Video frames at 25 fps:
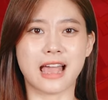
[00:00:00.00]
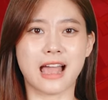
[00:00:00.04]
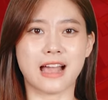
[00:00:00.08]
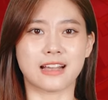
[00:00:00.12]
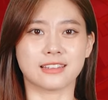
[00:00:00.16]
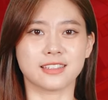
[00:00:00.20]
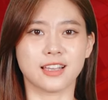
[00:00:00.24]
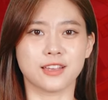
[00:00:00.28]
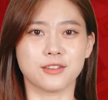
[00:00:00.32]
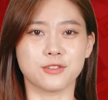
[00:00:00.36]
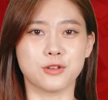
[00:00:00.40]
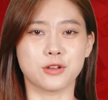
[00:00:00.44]

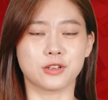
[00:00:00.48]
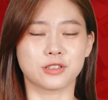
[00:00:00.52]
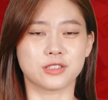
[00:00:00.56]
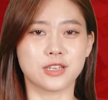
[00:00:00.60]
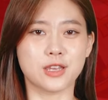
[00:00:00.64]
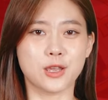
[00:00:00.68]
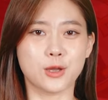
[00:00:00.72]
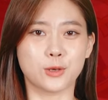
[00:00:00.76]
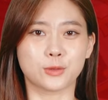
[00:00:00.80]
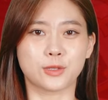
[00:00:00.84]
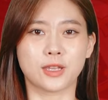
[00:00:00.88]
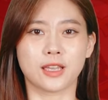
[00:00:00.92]
đáng nhận được
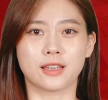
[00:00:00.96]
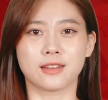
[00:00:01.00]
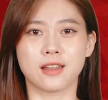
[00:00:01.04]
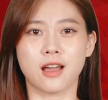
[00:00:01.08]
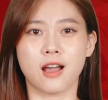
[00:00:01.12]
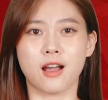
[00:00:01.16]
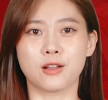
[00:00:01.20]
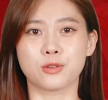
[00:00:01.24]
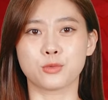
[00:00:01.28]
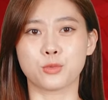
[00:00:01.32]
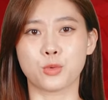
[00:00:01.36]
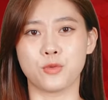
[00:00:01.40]
nhiều tiền
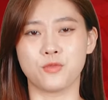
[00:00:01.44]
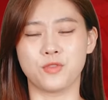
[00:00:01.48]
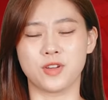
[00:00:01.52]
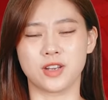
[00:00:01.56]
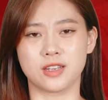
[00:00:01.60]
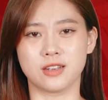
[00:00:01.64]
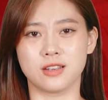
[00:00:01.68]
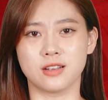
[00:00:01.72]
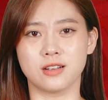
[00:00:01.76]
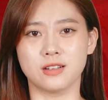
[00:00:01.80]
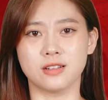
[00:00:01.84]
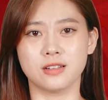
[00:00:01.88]
hơn của
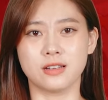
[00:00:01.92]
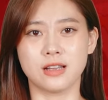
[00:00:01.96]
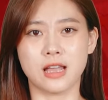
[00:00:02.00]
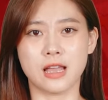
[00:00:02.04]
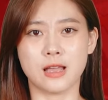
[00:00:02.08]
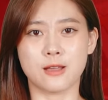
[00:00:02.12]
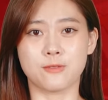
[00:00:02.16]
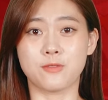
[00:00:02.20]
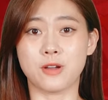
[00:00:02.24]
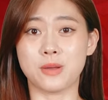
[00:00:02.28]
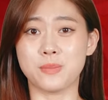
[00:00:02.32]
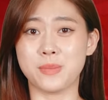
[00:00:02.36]
vợt nữ
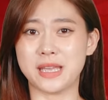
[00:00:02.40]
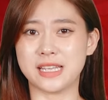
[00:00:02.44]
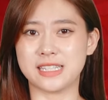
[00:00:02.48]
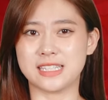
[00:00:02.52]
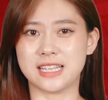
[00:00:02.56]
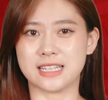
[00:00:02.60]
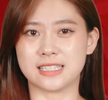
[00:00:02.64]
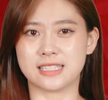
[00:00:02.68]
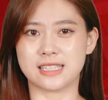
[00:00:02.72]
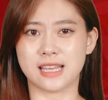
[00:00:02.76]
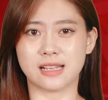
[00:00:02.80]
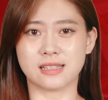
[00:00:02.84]
và bị
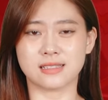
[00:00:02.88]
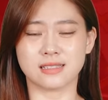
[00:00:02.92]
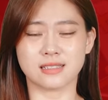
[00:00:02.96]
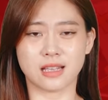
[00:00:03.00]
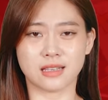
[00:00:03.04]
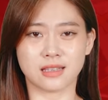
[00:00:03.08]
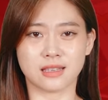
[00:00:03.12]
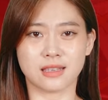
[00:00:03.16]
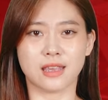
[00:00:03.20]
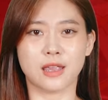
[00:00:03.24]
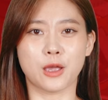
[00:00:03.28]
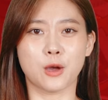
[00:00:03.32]
chỉ trích
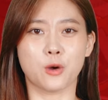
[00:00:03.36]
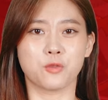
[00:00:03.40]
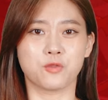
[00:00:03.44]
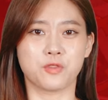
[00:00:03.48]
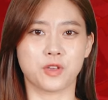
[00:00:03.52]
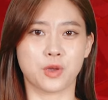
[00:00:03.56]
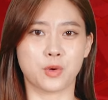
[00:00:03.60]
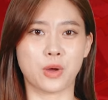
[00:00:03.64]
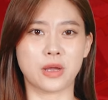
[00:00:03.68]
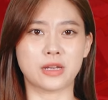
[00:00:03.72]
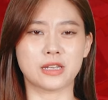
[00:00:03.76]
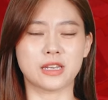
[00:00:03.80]
rất nhiều
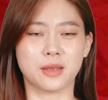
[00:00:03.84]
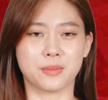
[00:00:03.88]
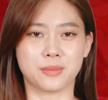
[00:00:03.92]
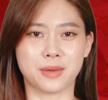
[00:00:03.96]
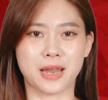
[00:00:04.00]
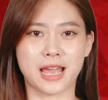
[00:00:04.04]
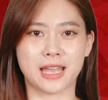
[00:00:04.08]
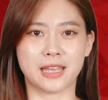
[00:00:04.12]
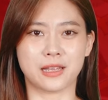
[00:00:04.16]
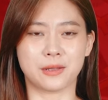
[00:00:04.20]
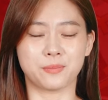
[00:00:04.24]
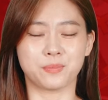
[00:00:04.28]
vì quan điểm
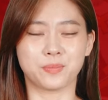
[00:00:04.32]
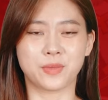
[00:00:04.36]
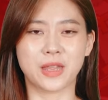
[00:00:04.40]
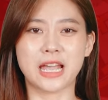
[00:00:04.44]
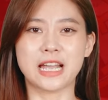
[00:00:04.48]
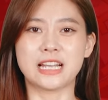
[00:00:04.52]
này.